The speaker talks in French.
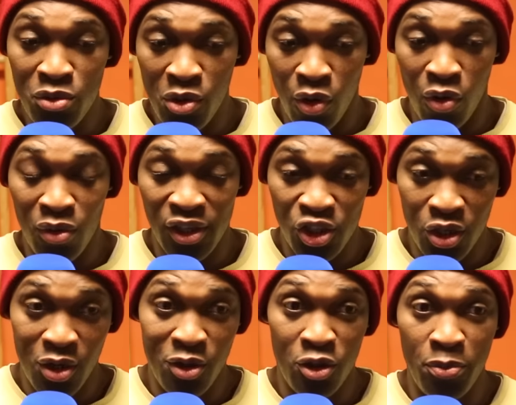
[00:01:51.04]
Nous aurons la
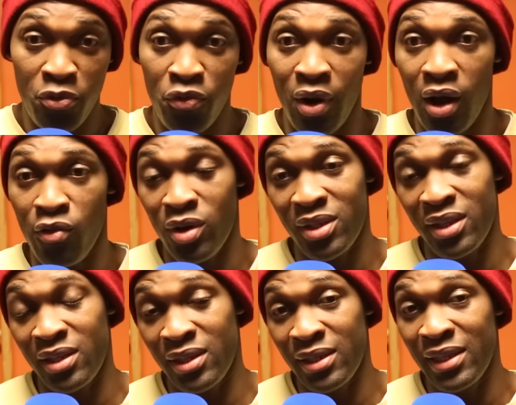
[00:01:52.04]
chance de pouvoir avoir
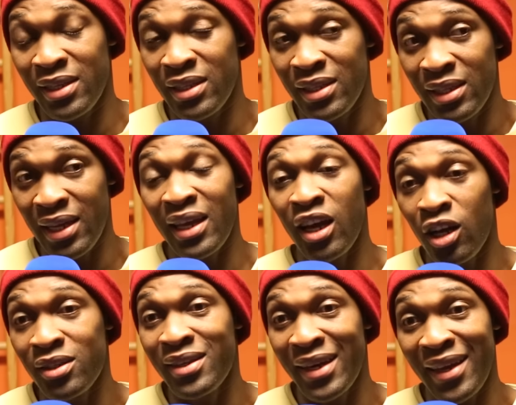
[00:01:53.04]
des, des, très
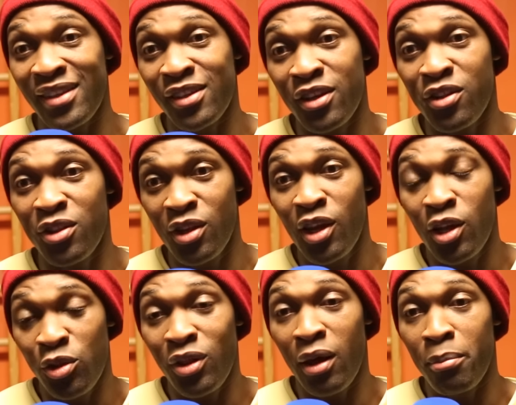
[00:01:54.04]
grandes créatrices
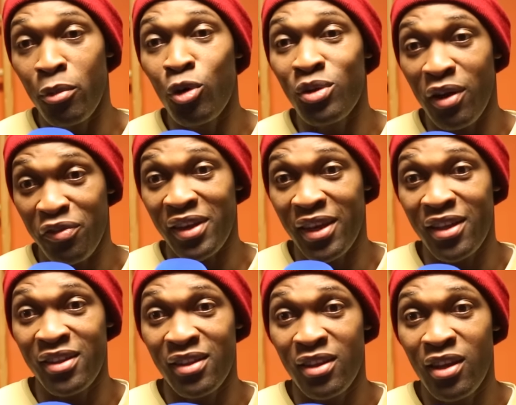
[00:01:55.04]
de la mode
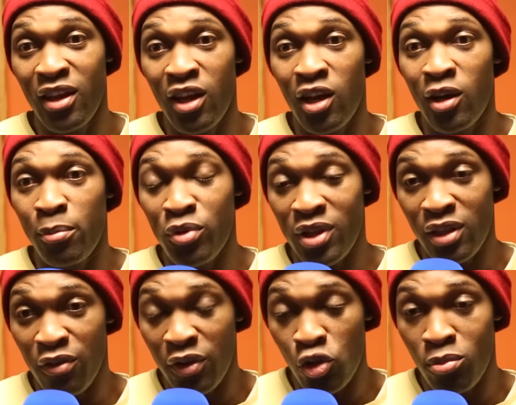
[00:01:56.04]
africaine pour
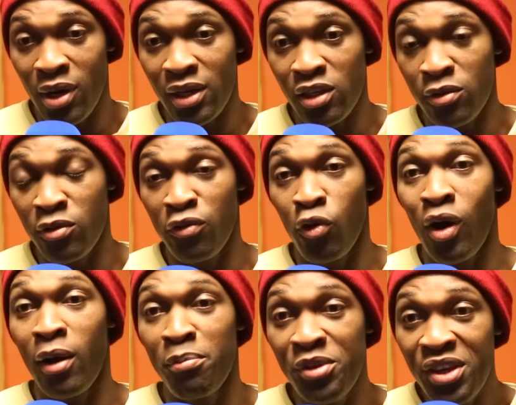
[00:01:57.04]
cet événement qui
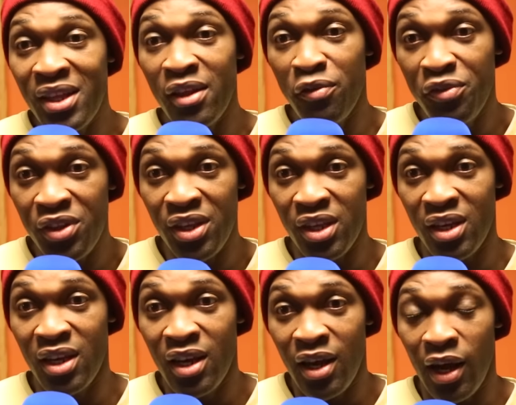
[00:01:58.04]
vont habiller les filles.
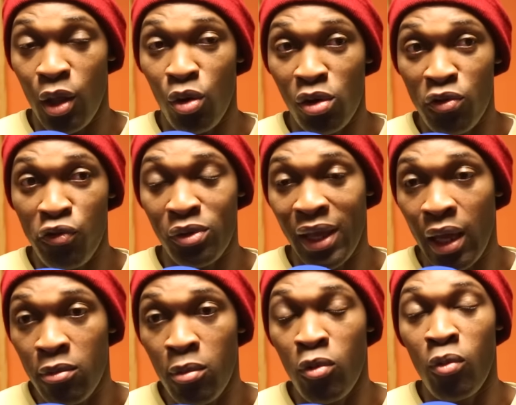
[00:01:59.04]
Alors il faudrait
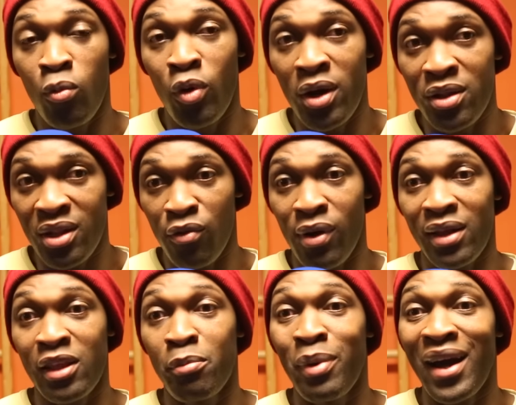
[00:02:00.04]
quand même au moins
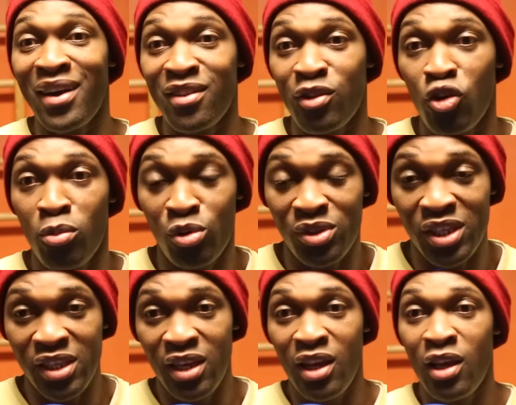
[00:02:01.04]
avoir les bases, comme on
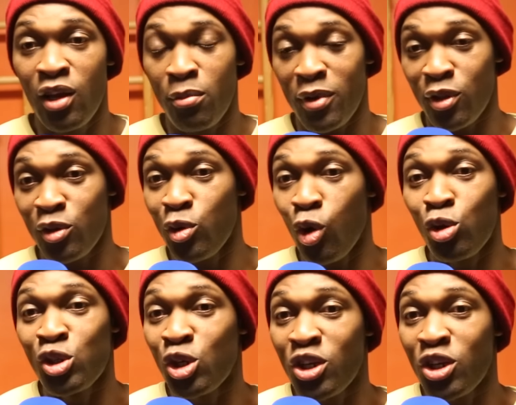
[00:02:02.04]
dit, parce qu'on ne